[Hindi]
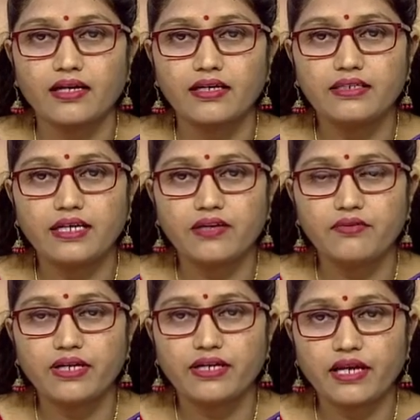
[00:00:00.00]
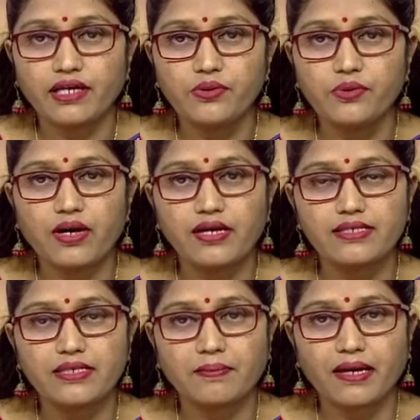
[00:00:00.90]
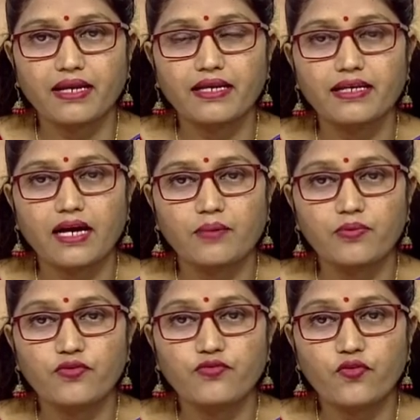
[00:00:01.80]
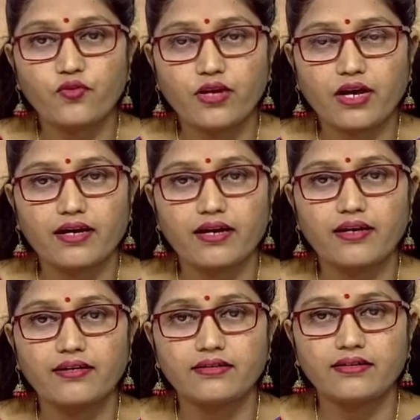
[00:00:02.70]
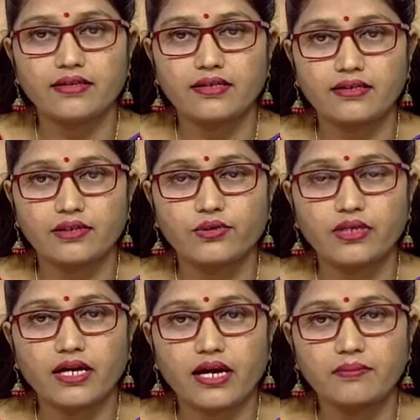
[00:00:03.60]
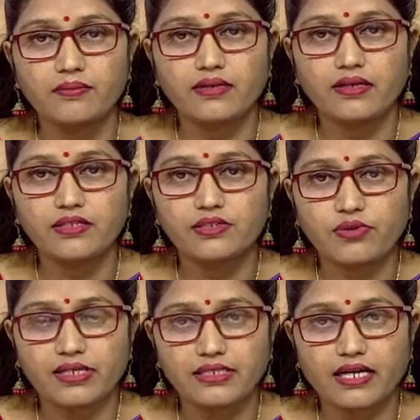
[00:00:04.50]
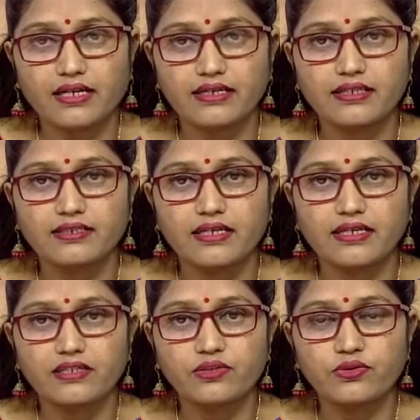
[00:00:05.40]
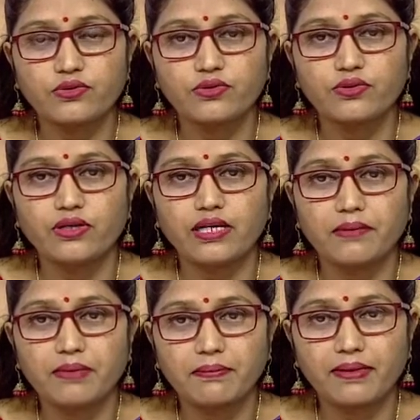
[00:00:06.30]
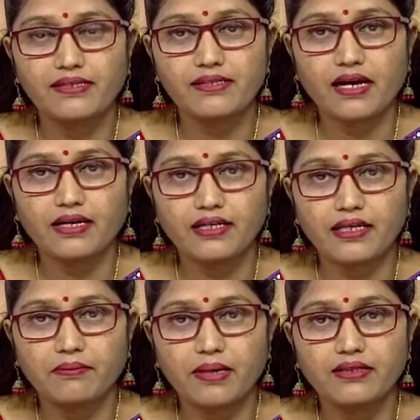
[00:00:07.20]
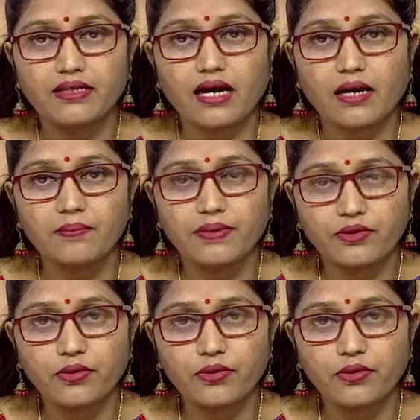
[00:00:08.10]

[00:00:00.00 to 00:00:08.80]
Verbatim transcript: अगर डिलीवरी नहीं हुआ इससे पहले ही आपको फ़ोन आया क्योंकि आप स्वास्थ्य कार्यकर्ता हैं तो लेबर पेंस आने के बाद आप ही